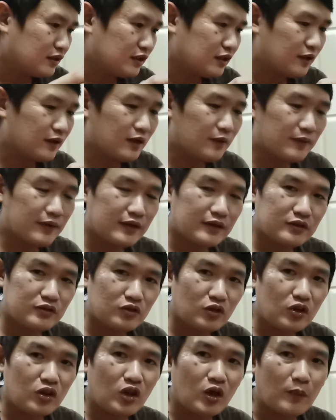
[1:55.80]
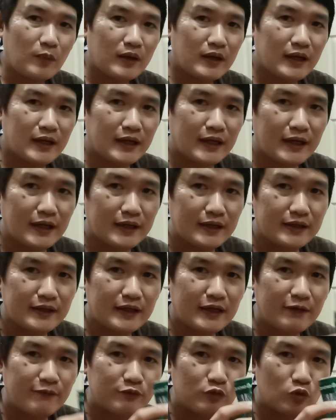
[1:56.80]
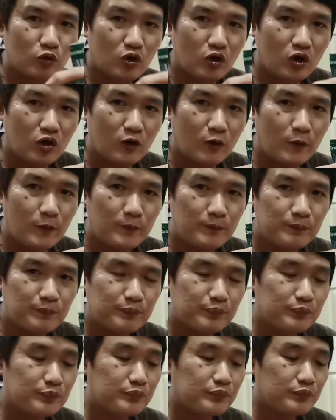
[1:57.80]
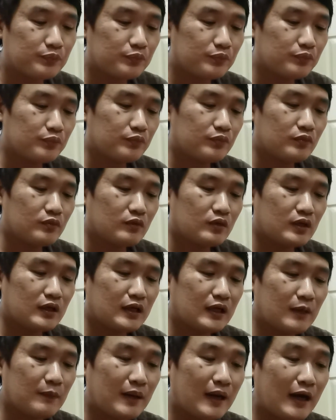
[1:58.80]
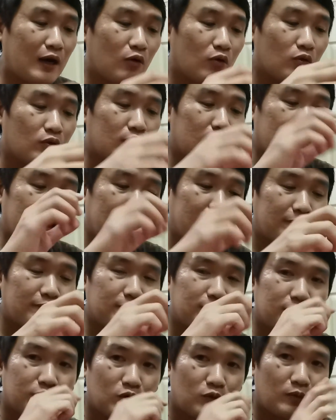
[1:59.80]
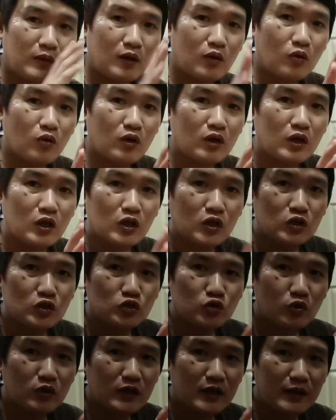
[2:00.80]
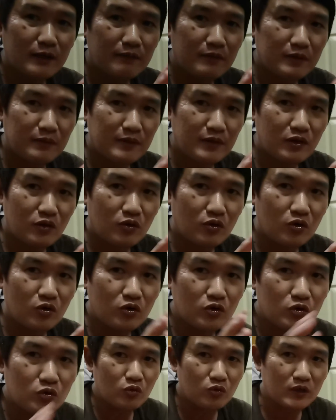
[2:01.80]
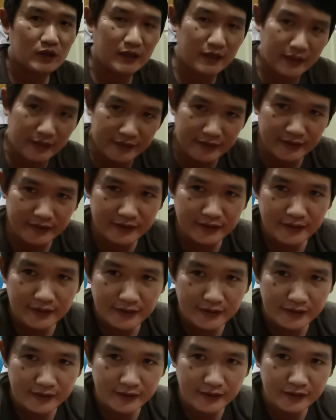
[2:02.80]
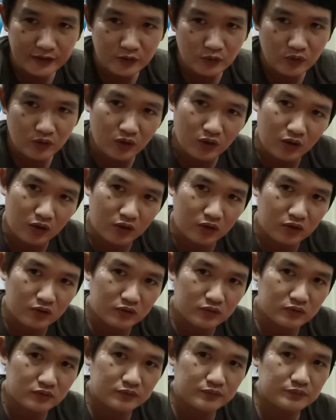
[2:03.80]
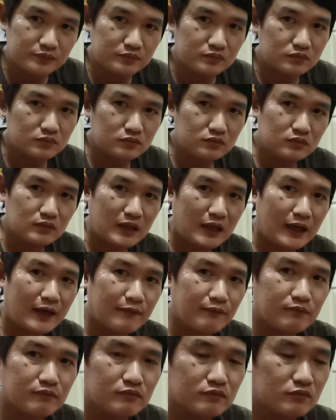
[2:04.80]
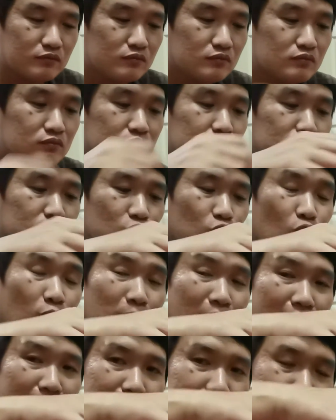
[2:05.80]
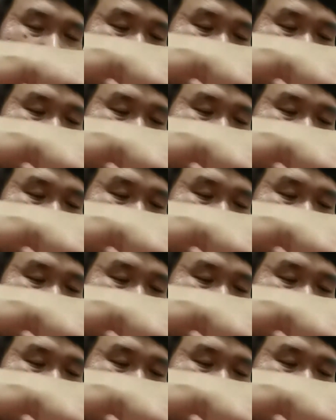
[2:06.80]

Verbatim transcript: เดี๋ยวเรามาทดสอบกันเลยละกันนะครับ ตัวของคาราบาวนะครับบางคนช่วงนี้มันมีส่วนลอยู่ในในตัวของตามทั่วไป